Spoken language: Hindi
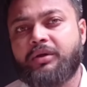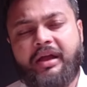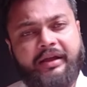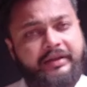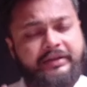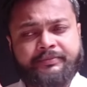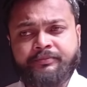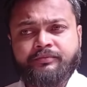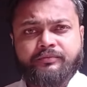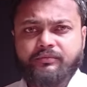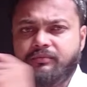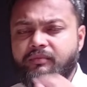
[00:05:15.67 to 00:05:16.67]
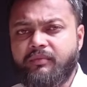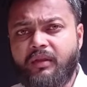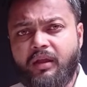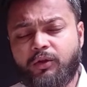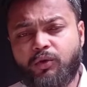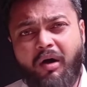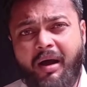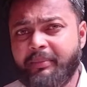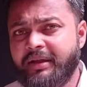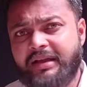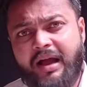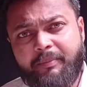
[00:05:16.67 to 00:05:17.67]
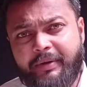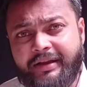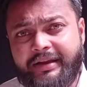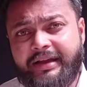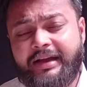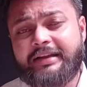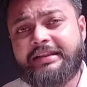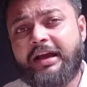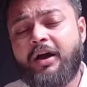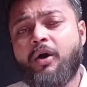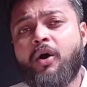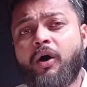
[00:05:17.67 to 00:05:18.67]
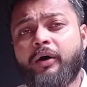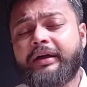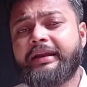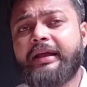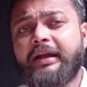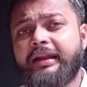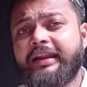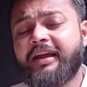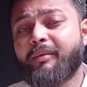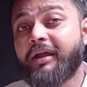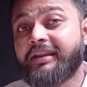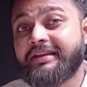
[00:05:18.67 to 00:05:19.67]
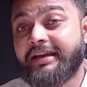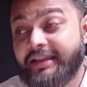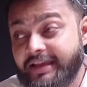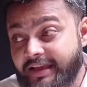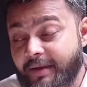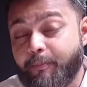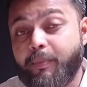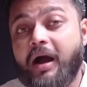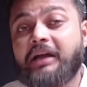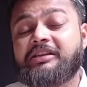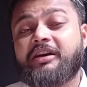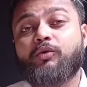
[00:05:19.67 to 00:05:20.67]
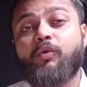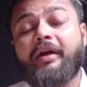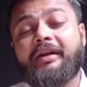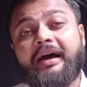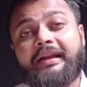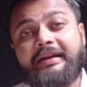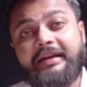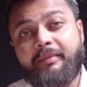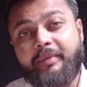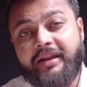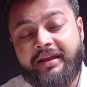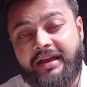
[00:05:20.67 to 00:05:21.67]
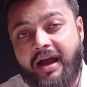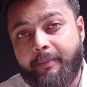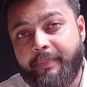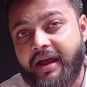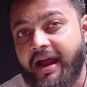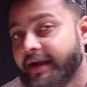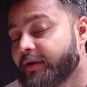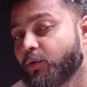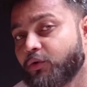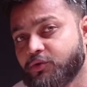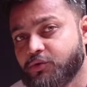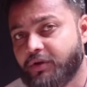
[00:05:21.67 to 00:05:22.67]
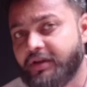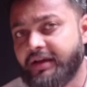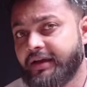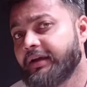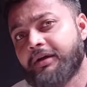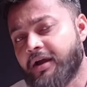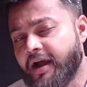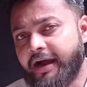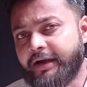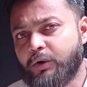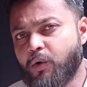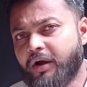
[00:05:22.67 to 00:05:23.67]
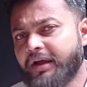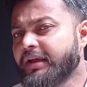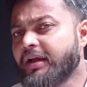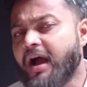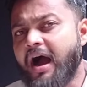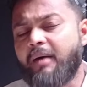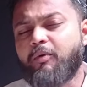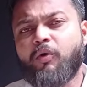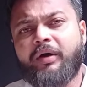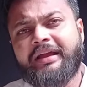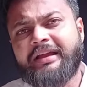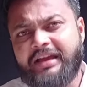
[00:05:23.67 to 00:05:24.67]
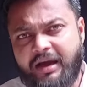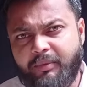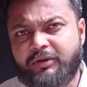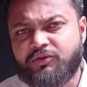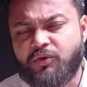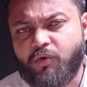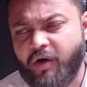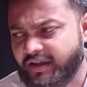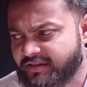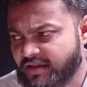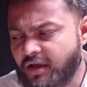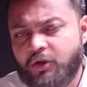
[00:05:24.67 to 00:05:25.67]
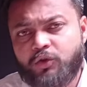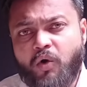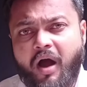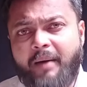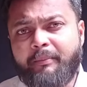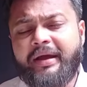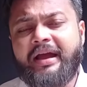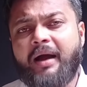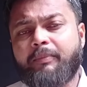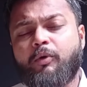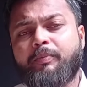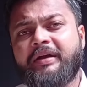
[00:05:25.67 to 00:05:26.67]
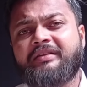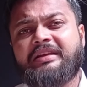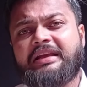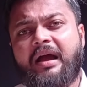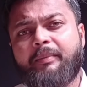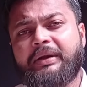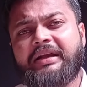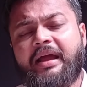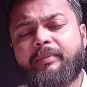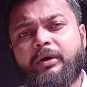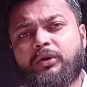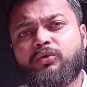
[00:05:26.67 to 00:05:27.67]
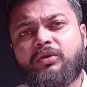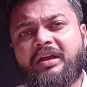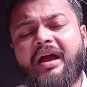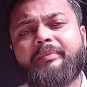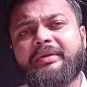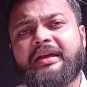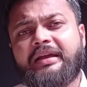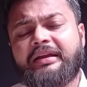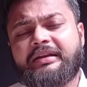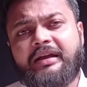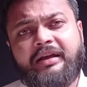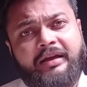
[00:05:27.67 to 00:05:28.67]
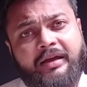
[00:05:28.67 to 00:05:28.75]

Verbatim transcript: हो जाएंगे तो हमने यहाँ पे क्लिक कर दिया और क्लिक करने के बाद ये देखिए पाँच हज़ार कॉइन ऑलरेडी मेरे यहाँ पे ऐड हो चुकी हैं ऐड हो गई अब हो गई इक्यावन सौ कॉइन्स तो अब मैं आपको फिर से यहाँ पे टाइप करूँ तो यहाँ पे देखिए